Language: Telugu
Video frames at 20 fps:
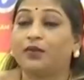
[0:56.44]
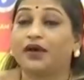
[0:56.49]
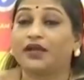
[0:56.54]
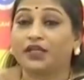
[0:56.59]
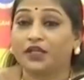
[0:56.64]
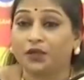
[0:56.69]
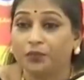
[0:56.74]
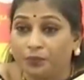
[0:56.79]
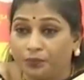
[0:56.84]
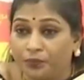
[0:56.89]

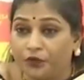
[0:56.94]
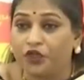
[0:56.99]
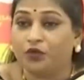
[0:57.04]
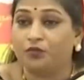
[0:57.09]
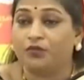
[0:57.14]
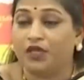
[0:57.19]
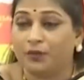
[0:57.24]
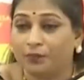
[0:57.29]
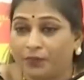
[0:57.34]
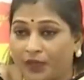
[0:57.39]
మరి ఇప్పుడు
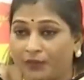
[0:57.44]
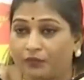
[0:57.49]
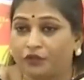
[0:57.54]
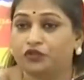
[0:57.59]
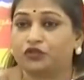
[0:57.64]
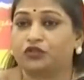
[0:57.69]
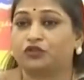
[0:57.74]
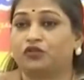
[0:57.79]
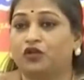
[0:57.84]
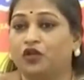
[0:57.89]
మీ
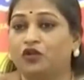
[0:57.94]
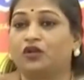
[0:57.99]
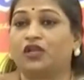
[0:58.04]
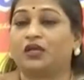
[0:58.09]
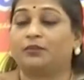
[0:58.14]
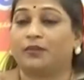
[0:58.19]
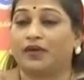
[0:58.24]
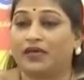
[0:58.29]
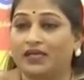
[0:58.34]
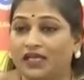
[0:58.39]
ప్రభుత్వంలో
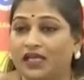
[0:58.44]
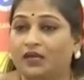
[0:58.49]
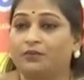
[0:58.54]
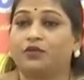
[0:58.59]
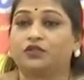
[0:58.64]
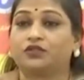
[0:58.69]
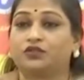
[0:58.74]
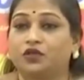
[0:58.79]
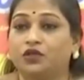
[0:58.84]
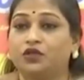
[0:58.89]
ఉన్న మహిళా
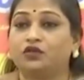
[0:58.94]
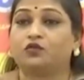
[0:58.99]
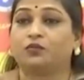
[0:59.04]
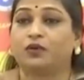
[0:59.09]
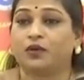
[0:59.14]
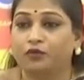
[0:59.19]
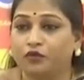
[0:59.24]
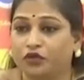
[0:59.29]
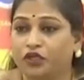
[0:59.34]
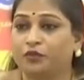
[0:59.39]
మంత్రులు
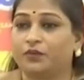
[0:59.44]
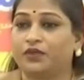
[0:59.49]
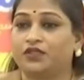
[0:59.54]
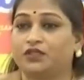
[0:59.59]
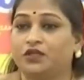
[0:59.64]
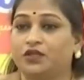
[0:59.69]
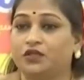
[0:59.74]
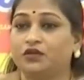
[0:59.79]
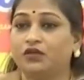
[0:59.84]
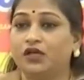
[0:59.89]
ఉప
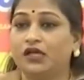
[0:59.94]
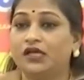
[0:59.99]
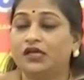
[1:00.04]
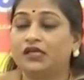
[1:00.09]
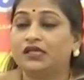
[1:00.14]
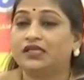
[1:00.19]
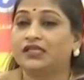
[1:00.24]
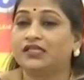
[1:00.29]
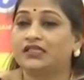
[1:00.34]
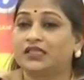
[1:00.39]
ముఖ్యమంత్రులు
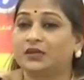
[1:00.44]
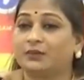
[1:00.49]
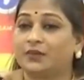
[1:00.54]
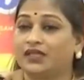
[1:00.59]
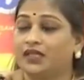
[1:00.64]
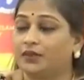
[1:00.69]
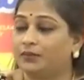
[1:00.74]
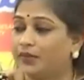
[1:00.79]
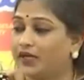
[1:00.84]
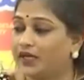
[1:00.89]

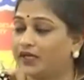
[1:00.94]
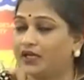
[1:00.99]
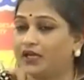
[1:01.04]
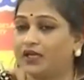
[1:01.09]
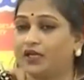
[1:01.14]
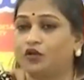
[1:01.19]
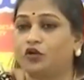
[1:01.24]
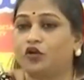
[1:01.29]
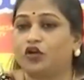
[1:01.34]
ఇంతమంది మహిళల్ని